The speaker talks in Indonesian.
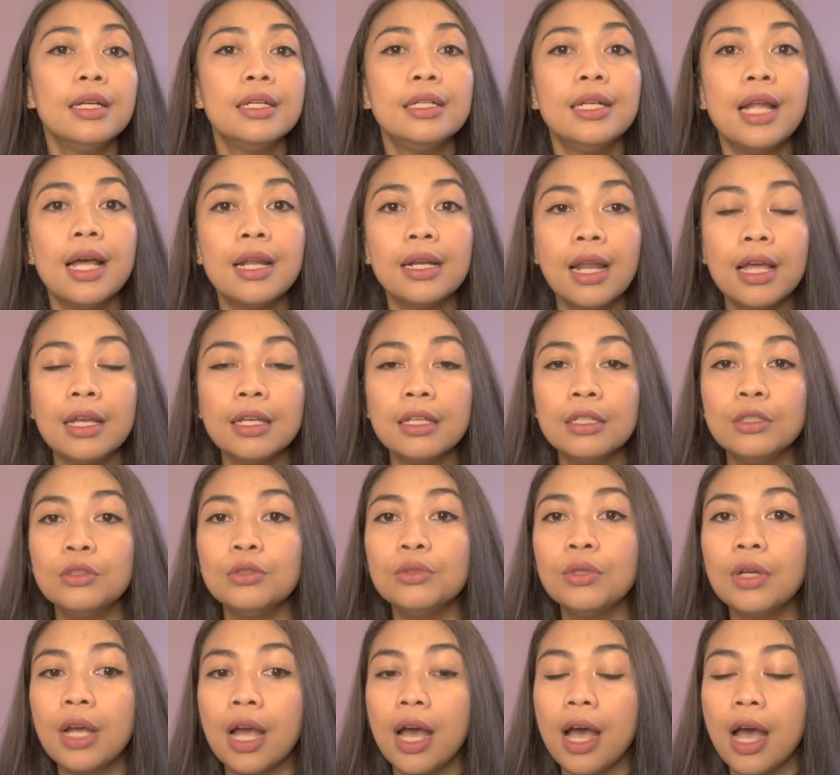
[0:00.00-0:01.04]
Dan lagi
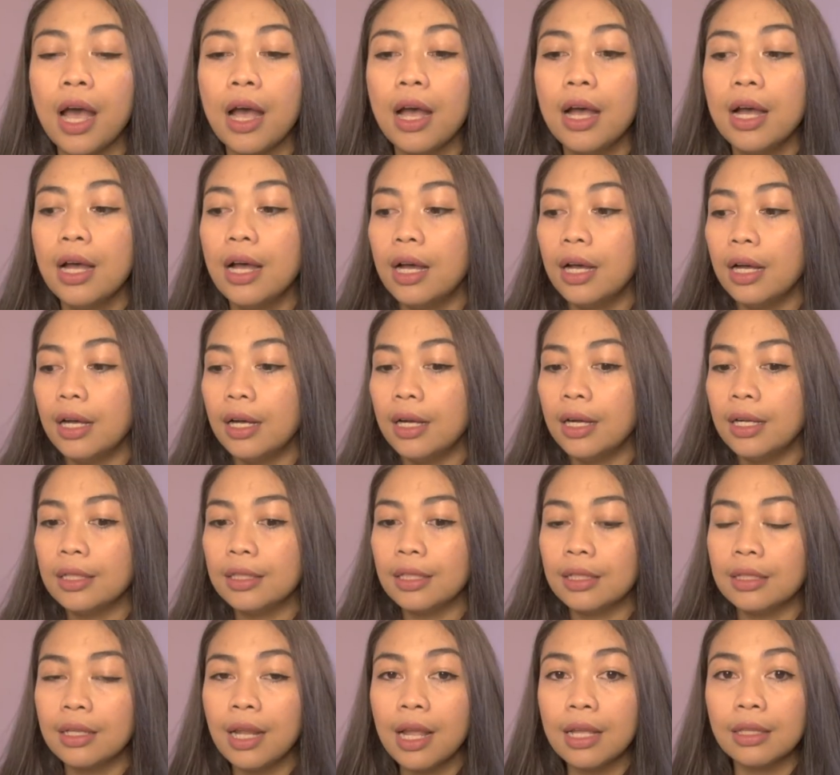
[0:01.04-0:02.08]
juga uh,
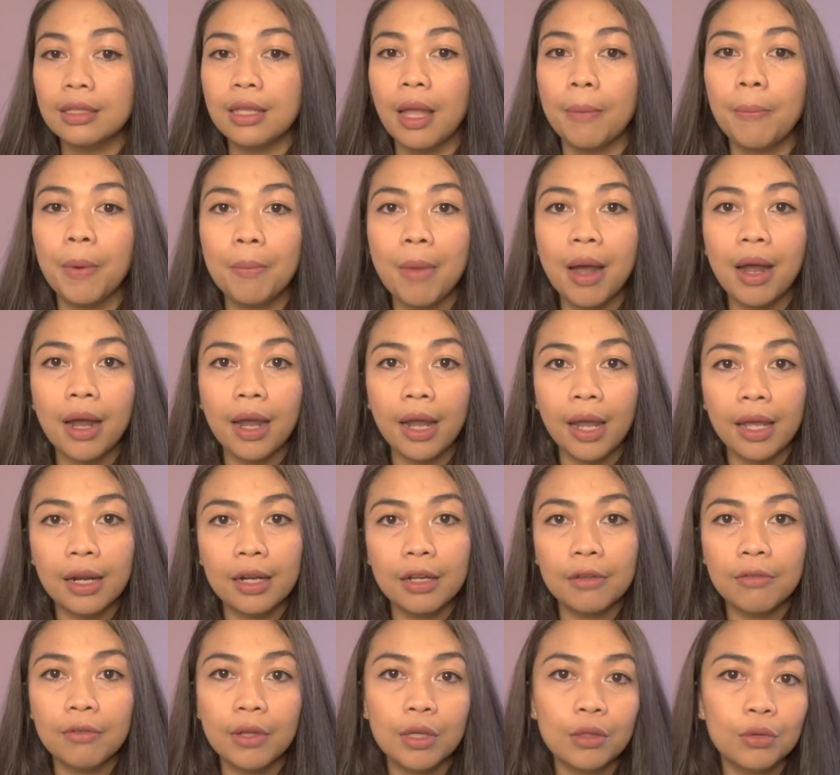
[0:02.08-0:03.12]
ternyata pemakaian
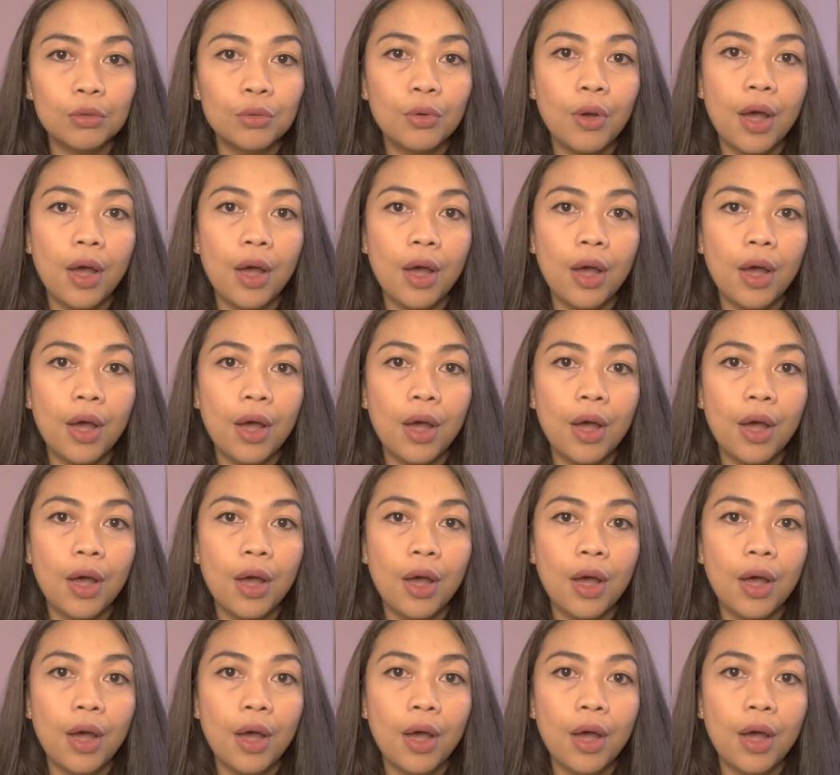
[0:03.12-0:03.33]
lift itu